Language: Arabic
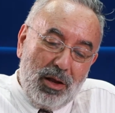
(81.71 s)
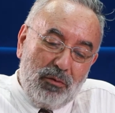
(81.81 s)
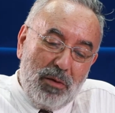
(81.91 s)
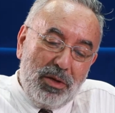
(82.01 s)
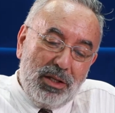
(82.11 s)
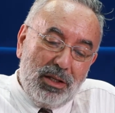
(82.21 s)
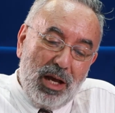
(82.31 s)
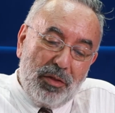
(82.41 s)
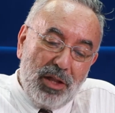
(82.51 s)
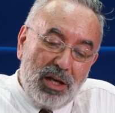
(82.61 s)
ومن
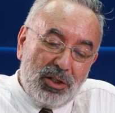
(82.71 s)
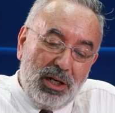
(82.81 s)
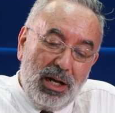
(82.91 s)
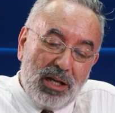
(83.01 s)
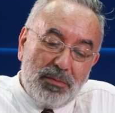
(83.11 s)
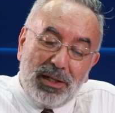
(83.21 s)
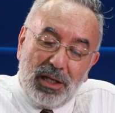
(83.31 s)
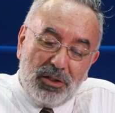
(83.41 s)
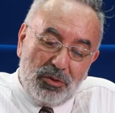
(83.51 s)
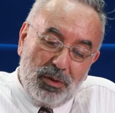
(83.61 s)
12 إلى
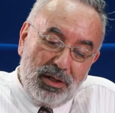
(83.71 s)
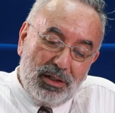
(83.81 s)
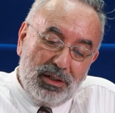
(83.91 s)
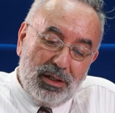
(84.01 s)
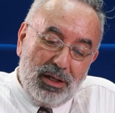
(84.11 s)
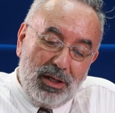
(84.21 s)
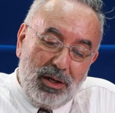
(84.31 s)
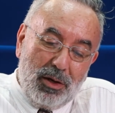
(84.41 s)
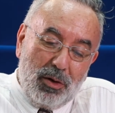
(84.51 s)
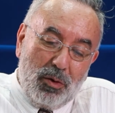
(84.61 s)
17 جوان
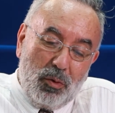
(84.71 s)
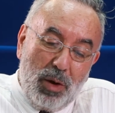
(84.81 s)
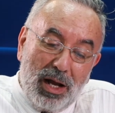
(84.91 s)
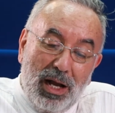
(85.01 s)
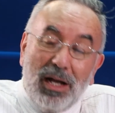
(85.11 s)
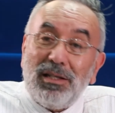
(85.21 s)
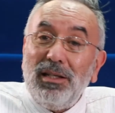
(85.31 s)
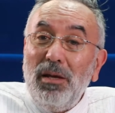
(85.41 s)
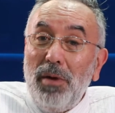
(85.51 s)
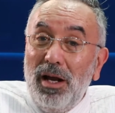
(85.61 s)
واقع
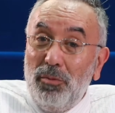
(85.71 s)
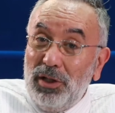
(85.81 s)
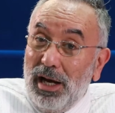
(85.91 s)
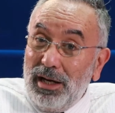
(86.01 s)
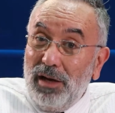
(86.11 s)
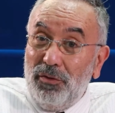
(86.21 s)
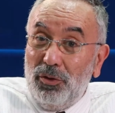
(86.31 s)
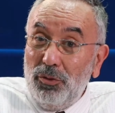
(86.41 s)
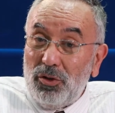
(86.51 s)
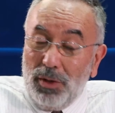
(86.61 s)
السينما المتحركة في
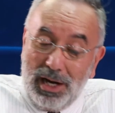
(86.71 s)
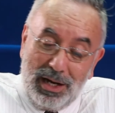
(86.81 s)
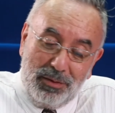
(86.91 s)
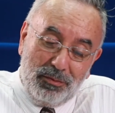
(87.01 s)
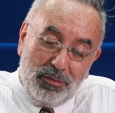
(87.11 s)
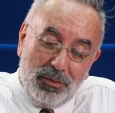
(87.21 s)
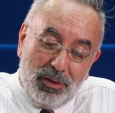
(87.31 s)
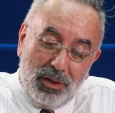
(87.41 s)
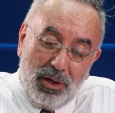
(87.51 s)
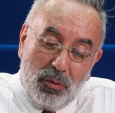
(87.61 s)
تونس والعالم
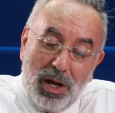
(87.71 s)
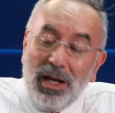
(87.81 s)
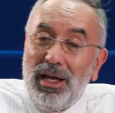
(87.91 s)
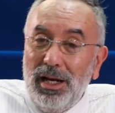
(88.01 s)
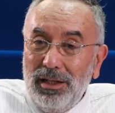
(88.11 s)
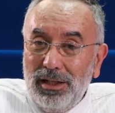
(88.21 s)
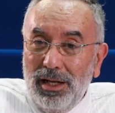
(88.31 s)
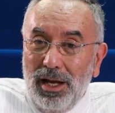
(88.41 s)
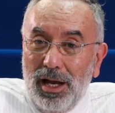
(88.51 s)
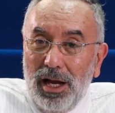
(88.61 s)
وأخيرا
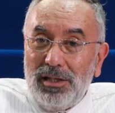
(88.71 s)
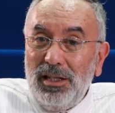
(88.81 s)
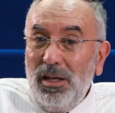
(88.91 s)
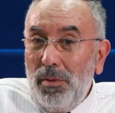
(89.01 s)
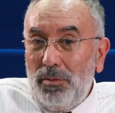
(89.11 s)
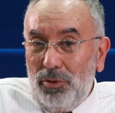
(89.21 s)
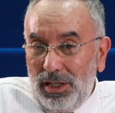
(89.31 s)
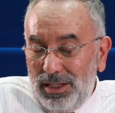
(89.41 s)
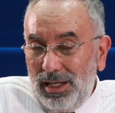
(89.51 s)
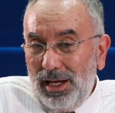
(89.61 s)
السينما
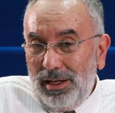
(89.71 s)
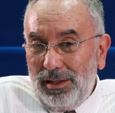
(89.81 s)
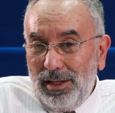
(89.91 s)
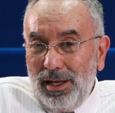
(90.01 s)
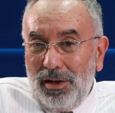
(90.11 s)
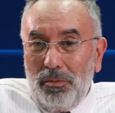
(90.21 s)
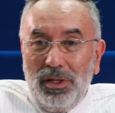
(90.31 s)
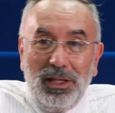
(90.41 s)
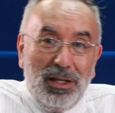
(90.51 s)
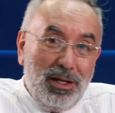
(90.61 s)
البوليسية
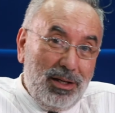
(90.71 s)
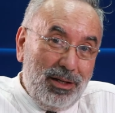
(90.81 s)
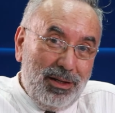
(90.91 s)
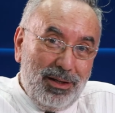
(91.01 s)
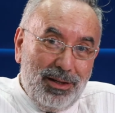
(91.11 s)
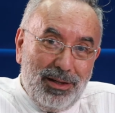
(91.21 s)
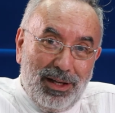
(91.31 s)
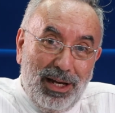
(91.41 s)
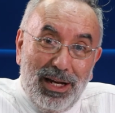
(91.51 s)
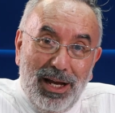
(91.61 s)
من آه،
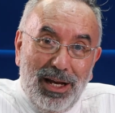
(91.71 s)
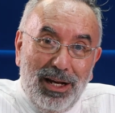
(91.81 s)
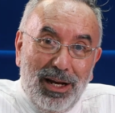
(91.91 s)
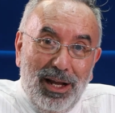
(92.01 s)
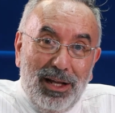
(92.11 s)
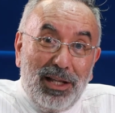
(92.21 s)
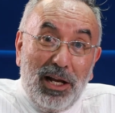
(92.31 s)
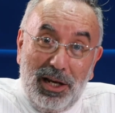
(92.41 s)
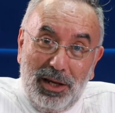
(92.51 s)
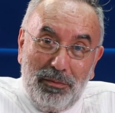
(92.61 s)
خلال
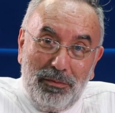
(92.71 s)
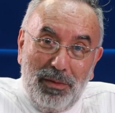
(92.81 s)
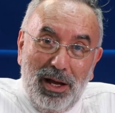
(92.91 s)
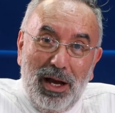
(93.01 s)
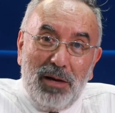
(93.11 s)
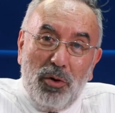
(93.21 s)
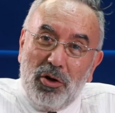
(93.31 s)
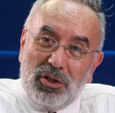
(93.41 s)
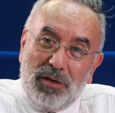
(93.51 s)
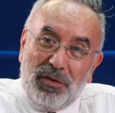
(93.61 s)
تكريم
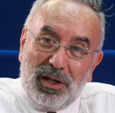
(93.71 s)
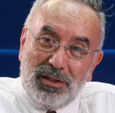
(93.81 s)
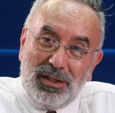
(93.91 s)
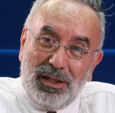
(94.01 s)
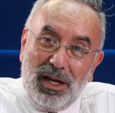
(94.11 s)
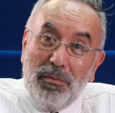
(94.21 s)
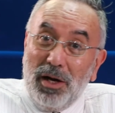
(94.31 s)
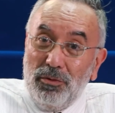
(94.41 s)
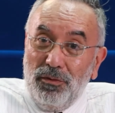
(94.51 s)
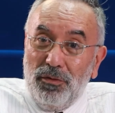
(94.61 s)
المخرج الفرنسي
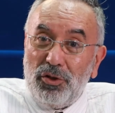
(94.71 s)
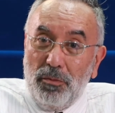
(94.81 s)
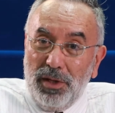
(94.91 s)
المعروف جان